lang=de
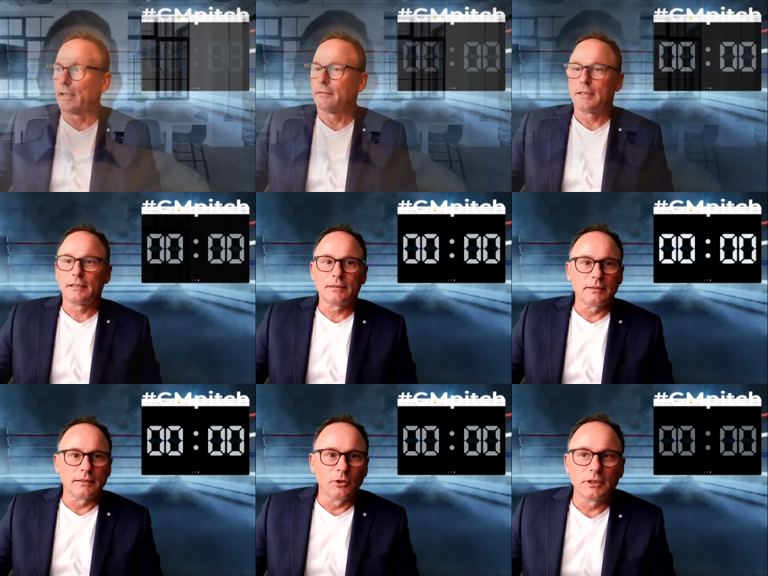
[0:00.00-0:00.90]
Ja, da
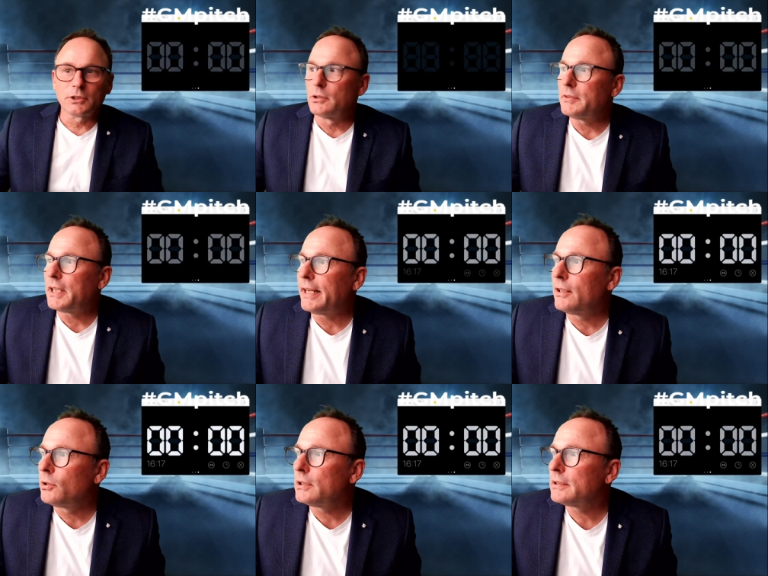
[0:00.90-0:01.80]
hast du jetzt die neun Sekunden wieder
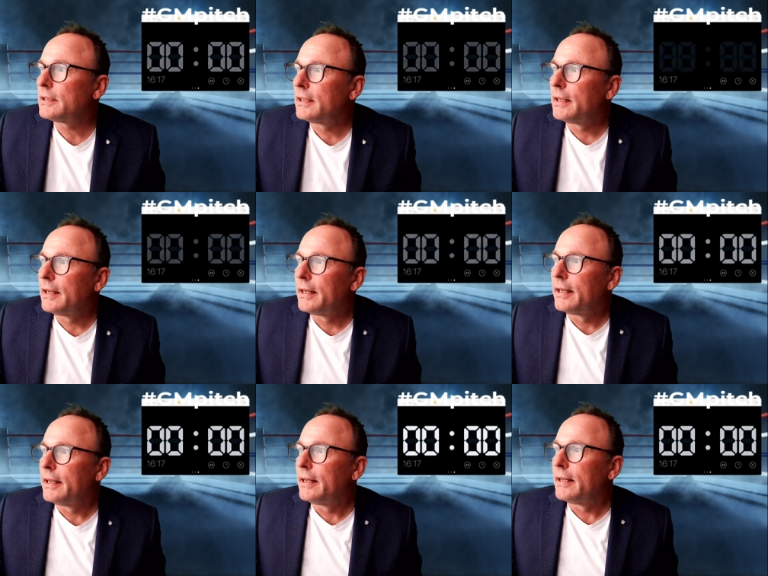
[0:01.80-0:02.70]
reingeholt.
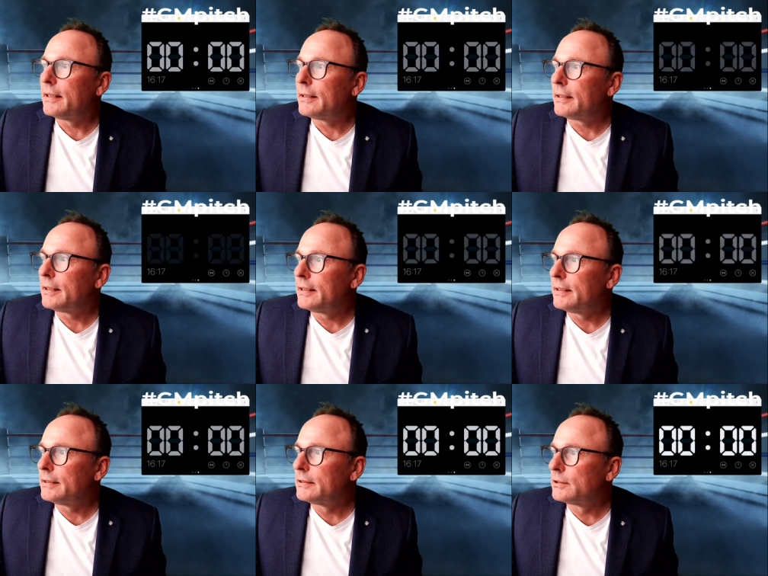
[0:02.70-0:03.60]

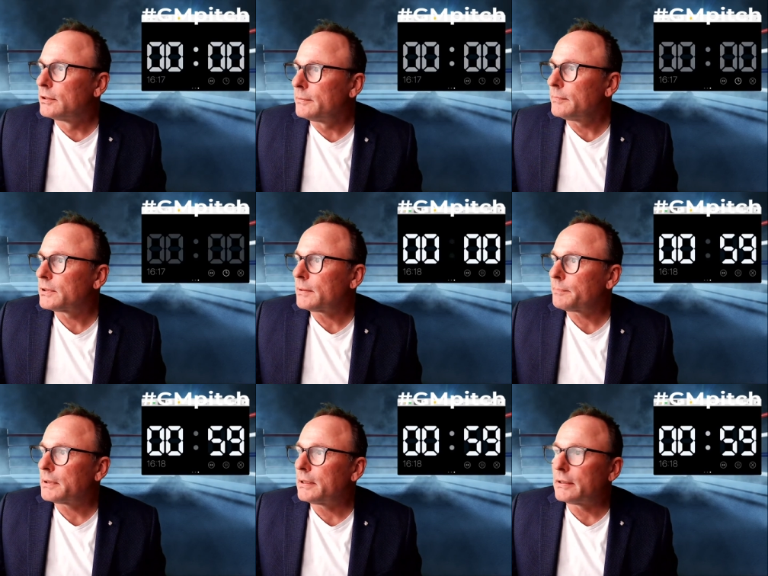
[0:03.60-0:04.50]
Äh,
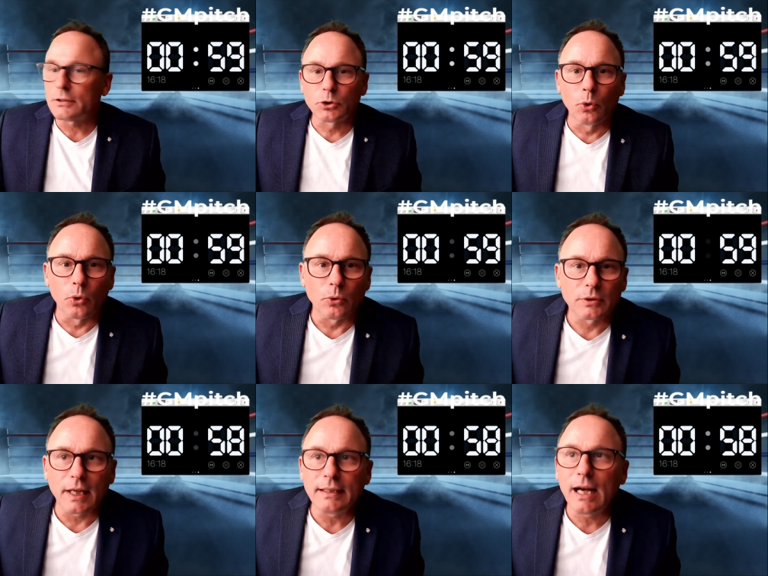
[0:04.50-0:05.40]
so.
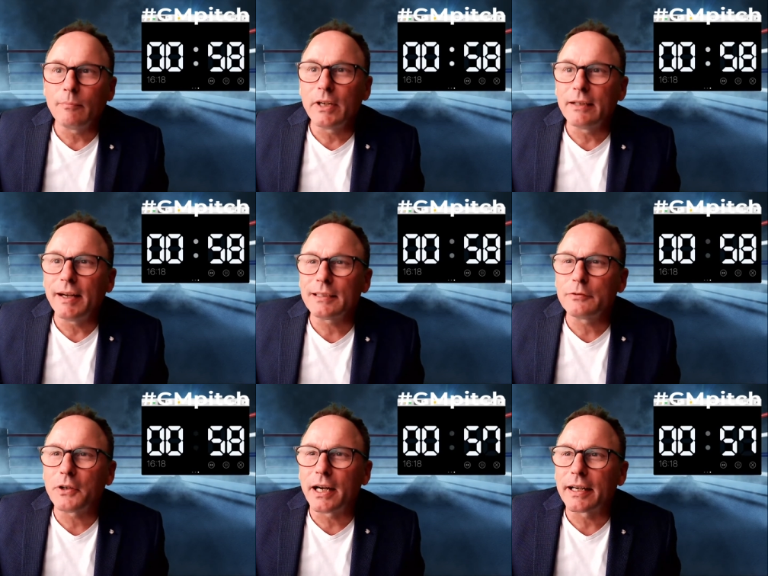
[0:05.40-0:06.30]
So, dann haben wir eine
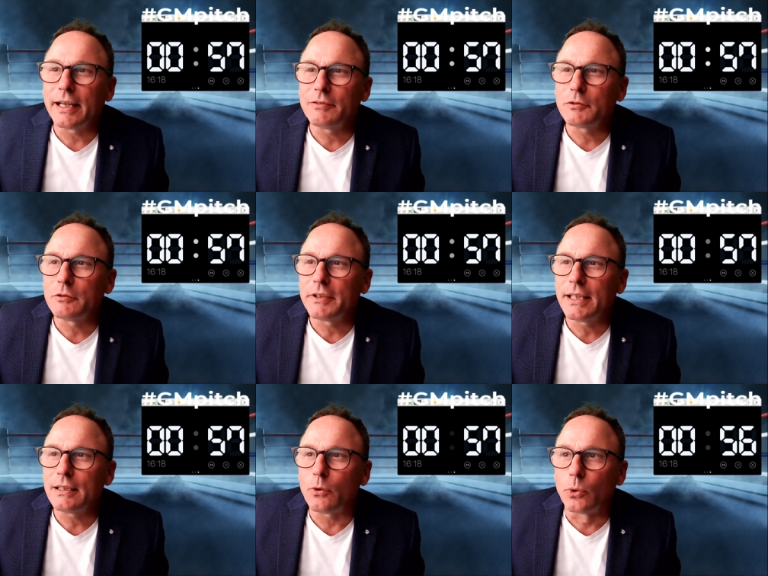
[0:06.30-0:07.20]
weitere Frage, entweder
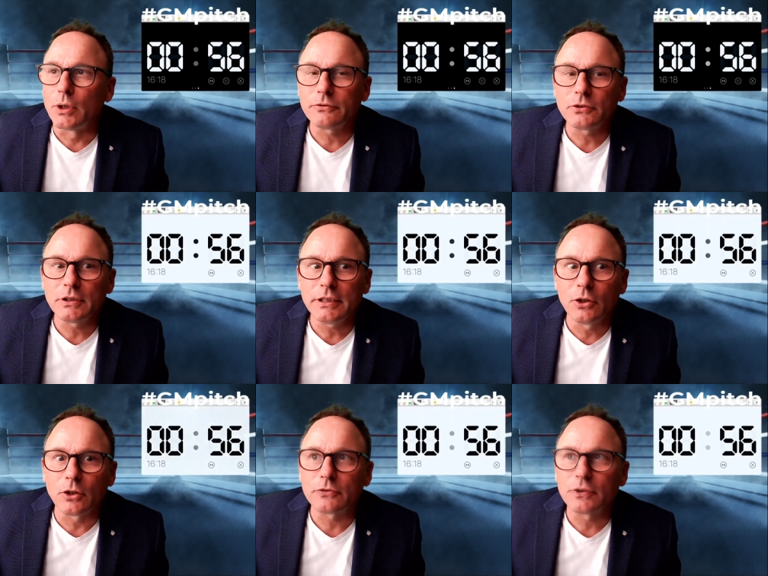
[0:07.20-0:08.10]
von Werner oder
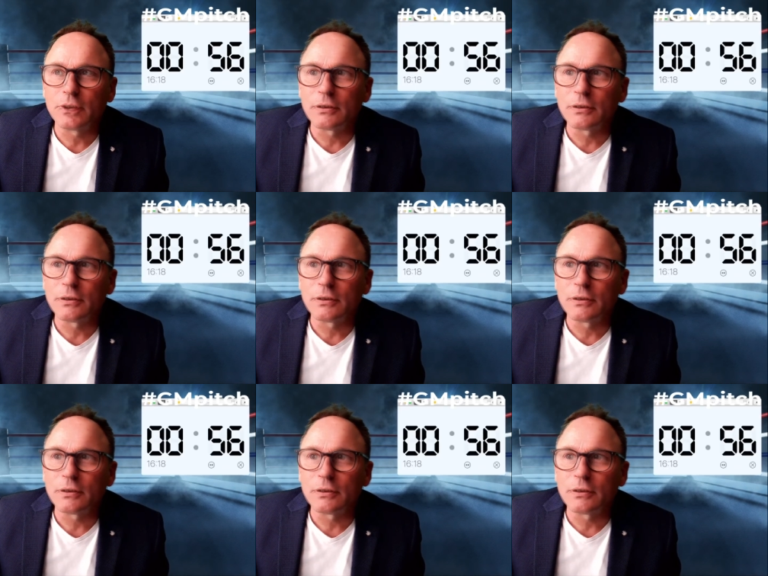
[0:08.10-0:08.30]
von Ingolf.